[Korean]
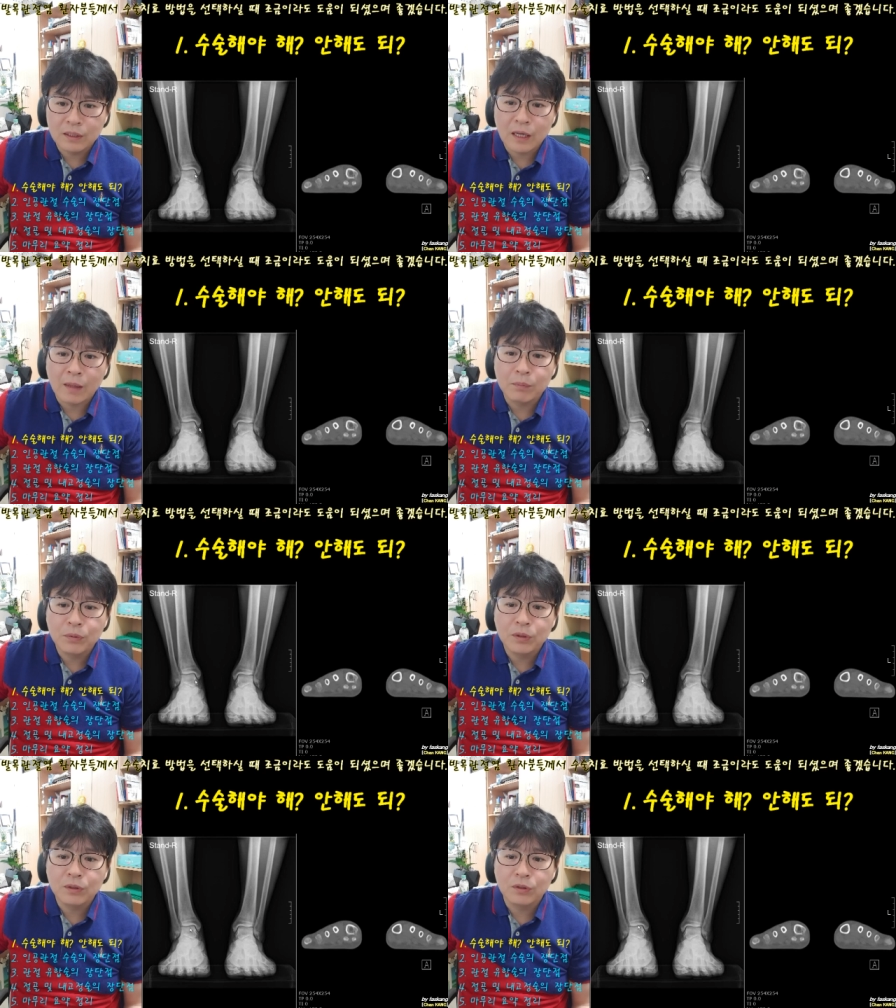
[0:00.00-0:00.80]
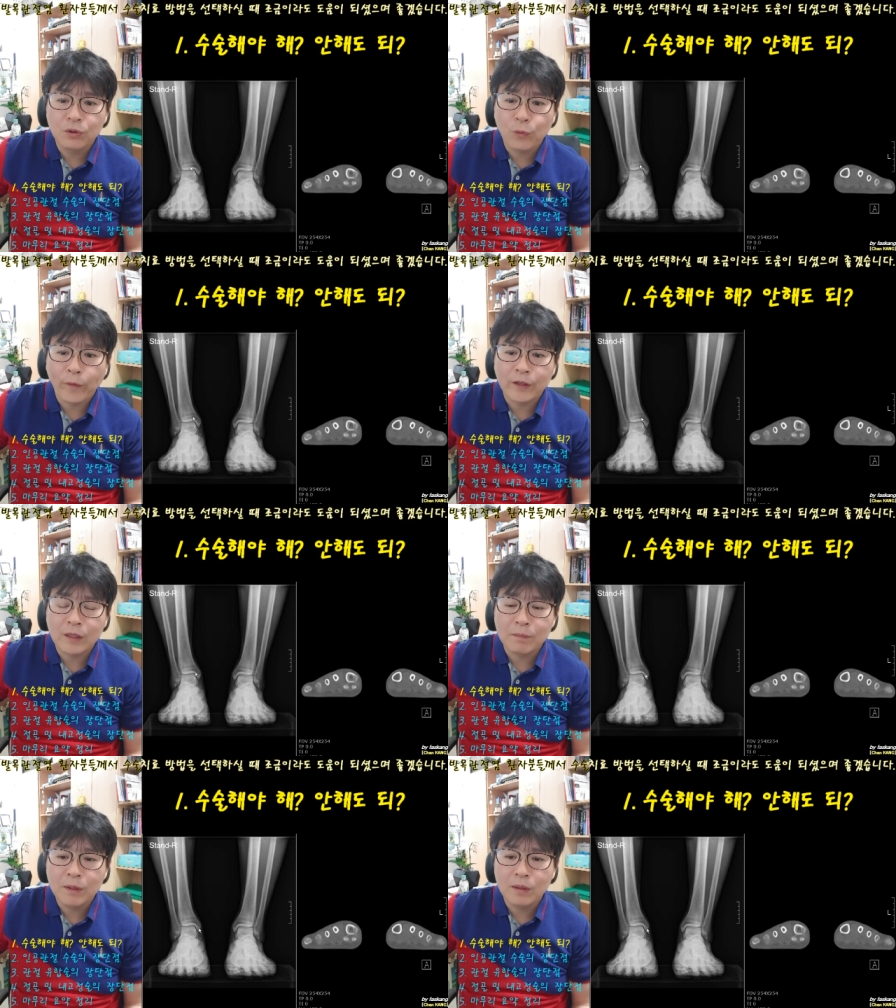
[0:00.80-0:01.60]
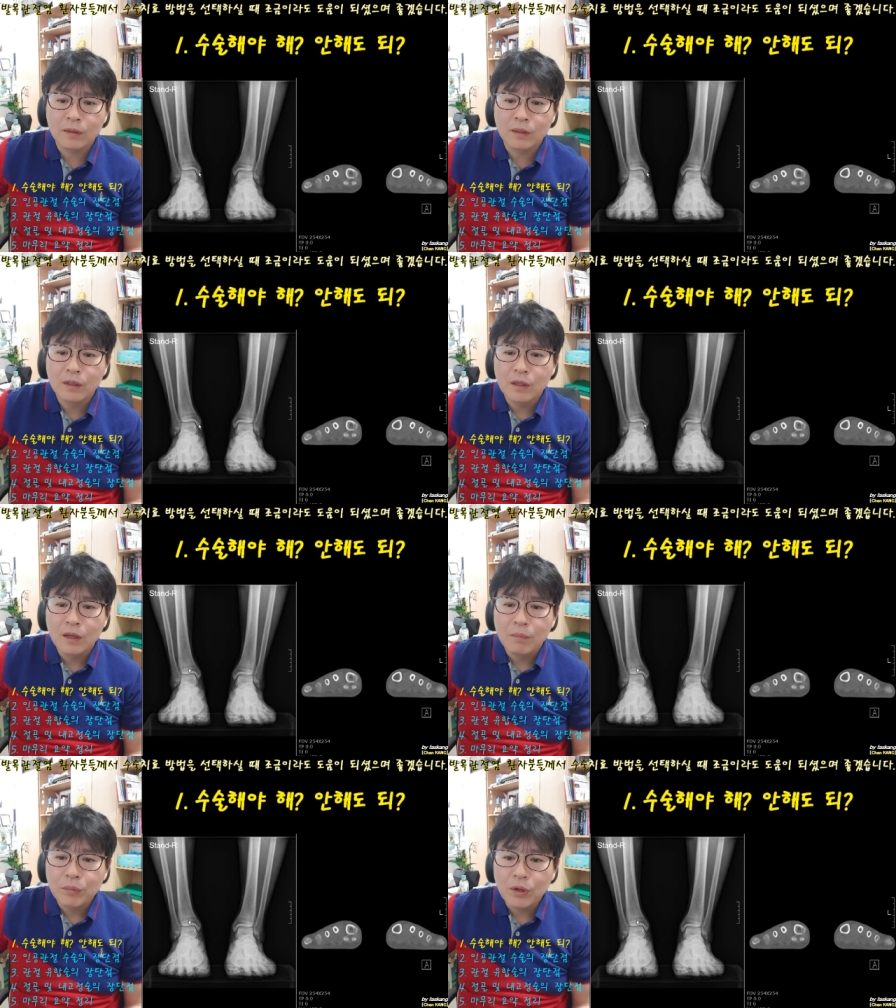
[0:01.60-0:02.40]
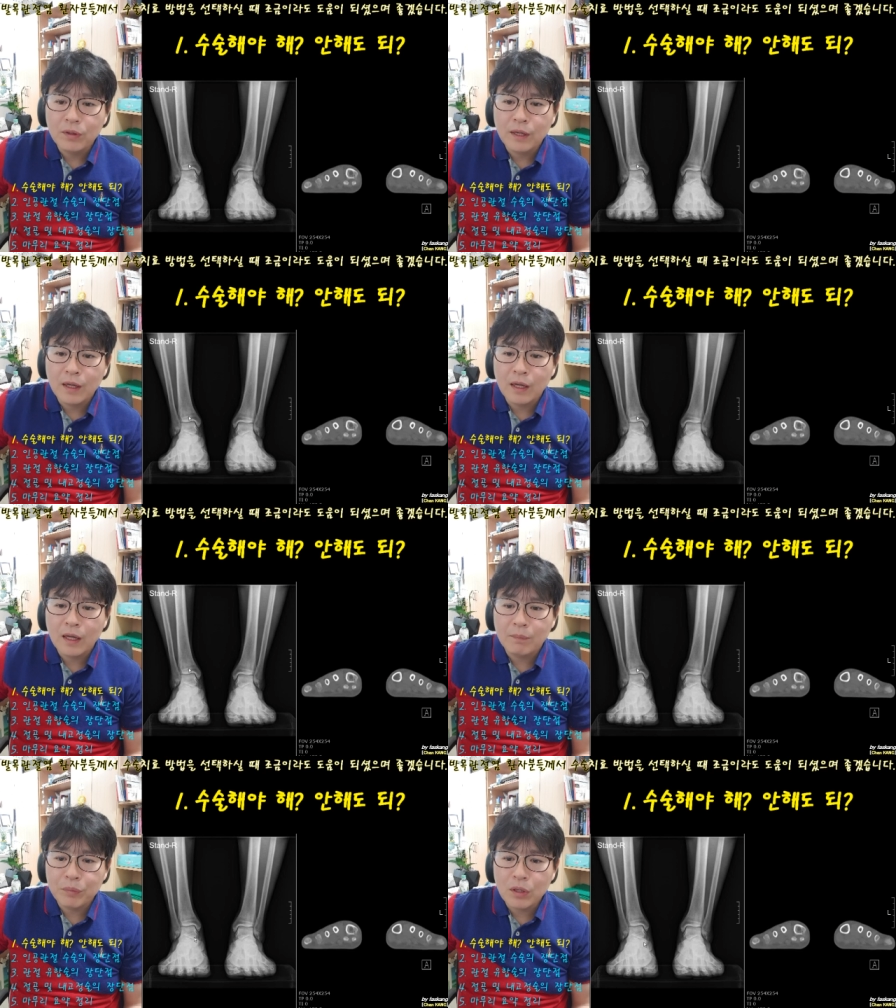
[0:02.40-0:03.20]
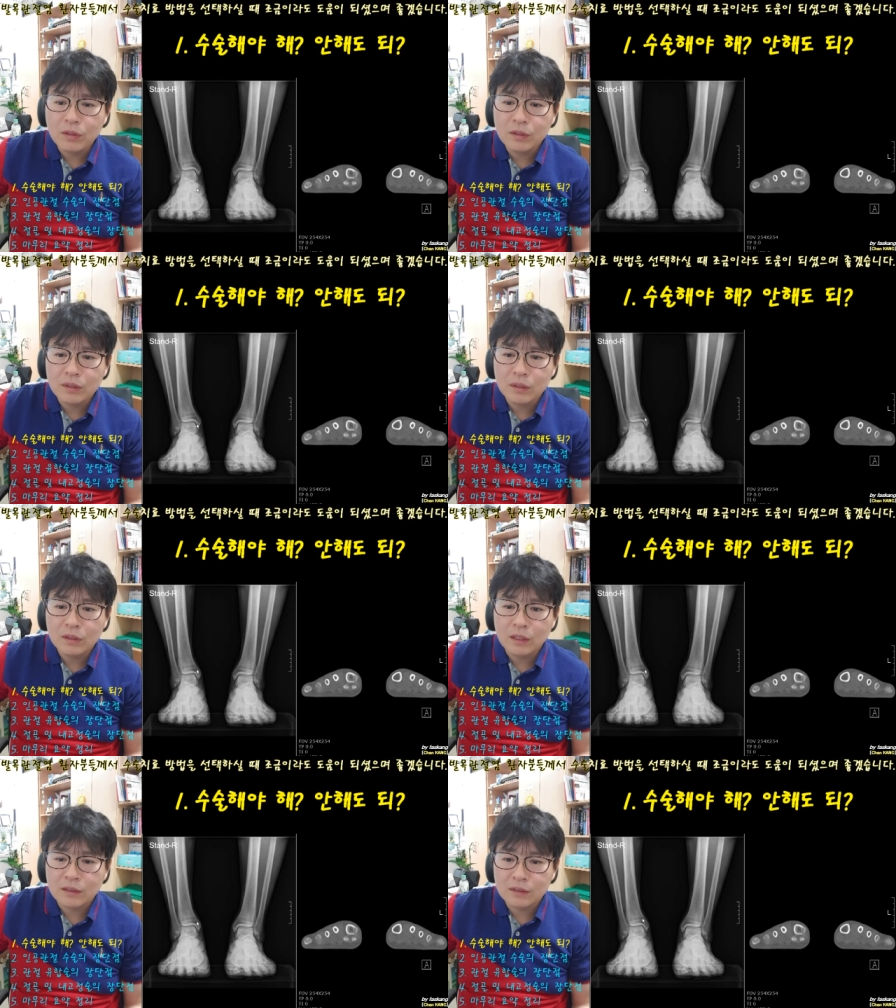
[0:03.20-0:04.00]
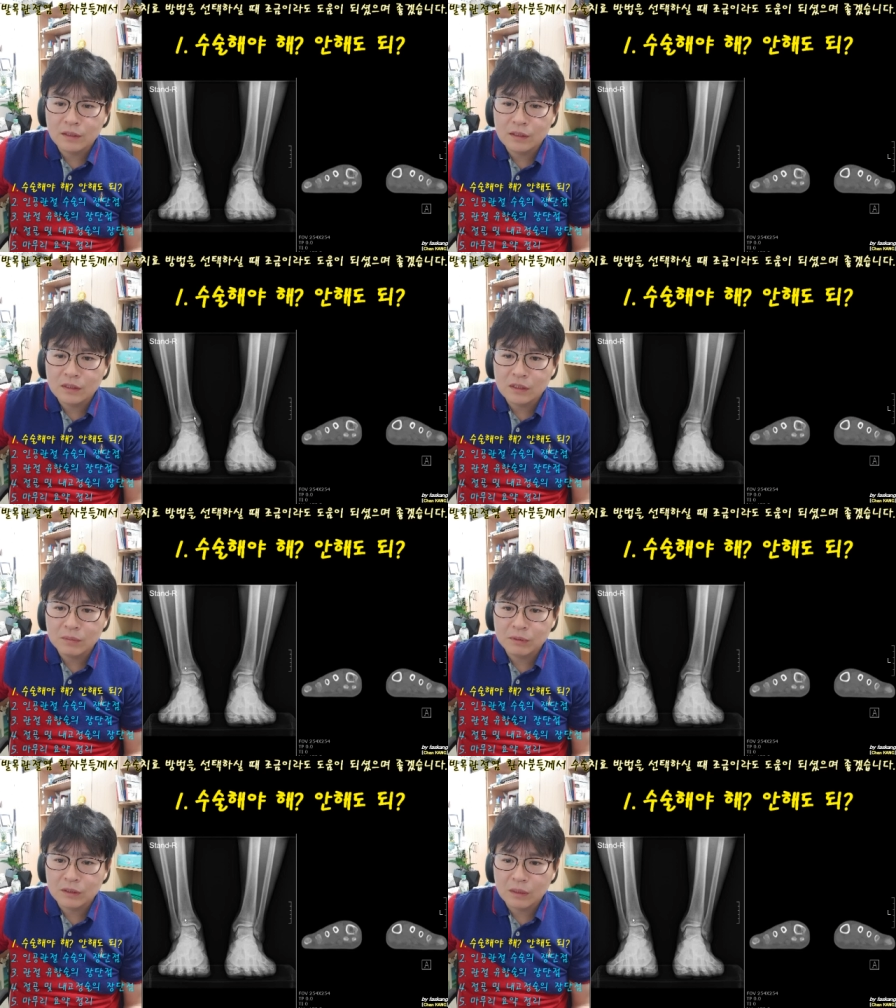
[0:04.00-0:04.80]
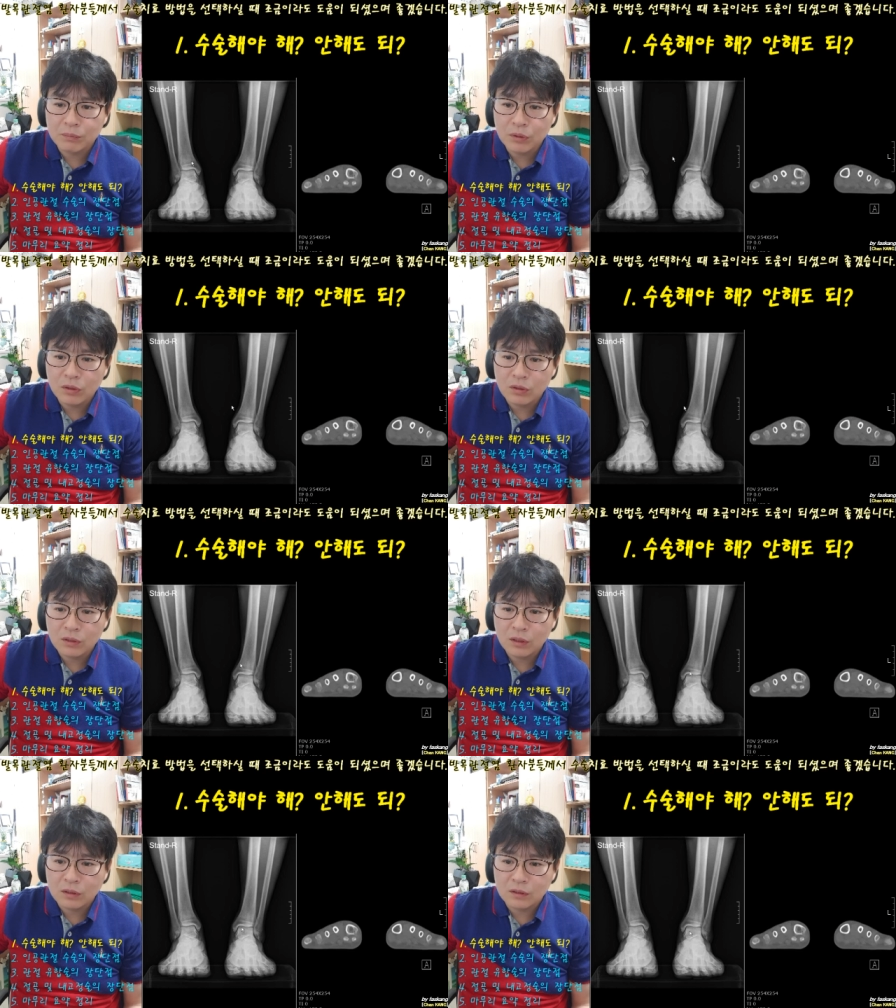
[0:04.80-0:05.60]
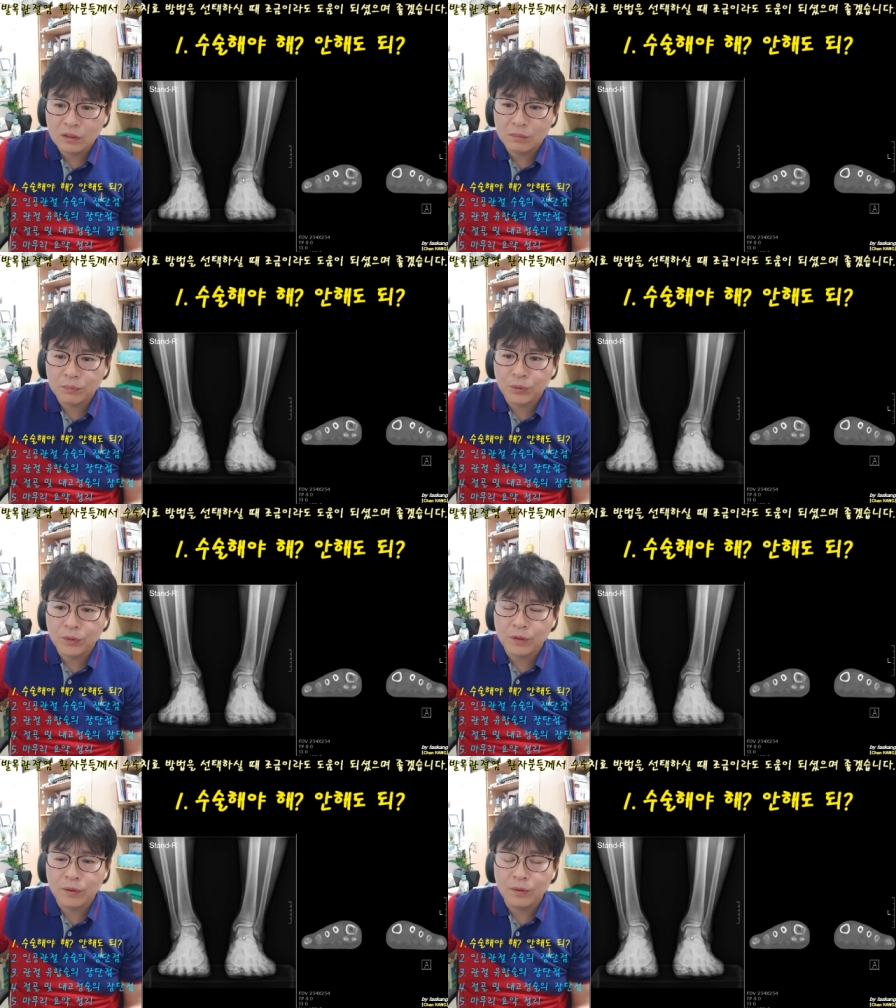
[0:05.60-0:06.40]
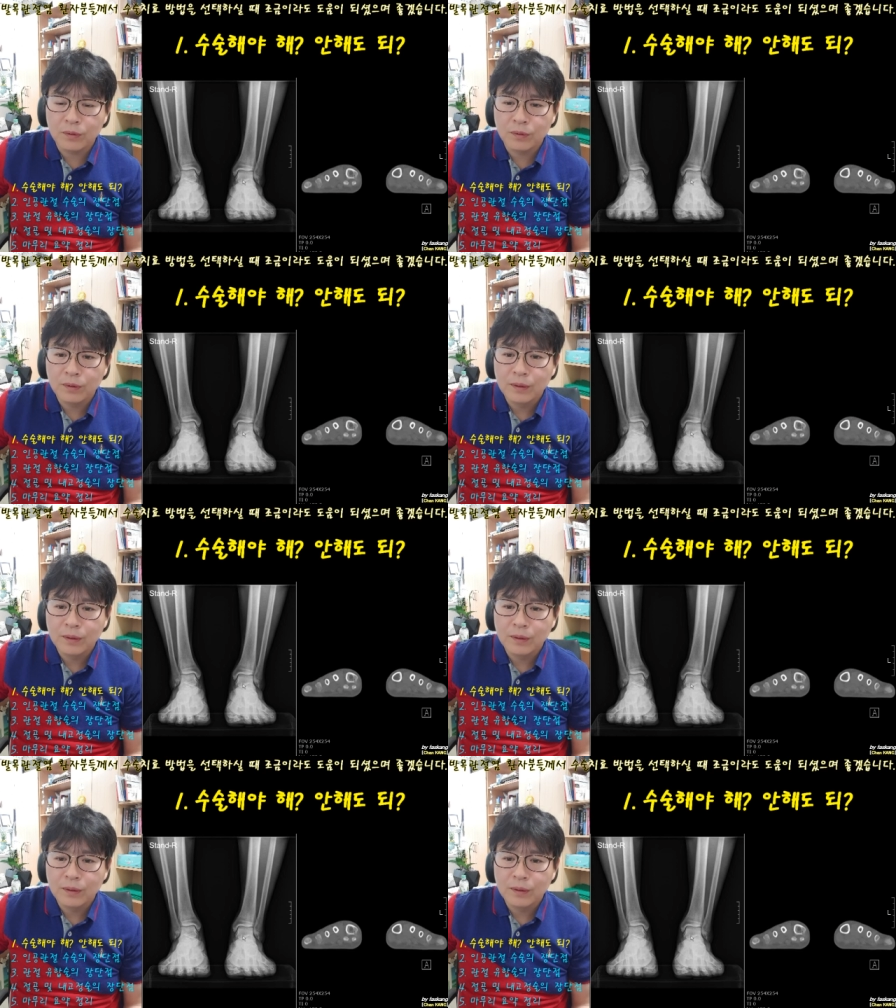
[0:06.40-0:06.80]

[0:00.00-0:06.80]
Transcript: 이 안 보이는 건 왜냐면 뼈나 뼈는 엑스레이를 찍으면 이렇게 뼈 형태가 그대로 보여요.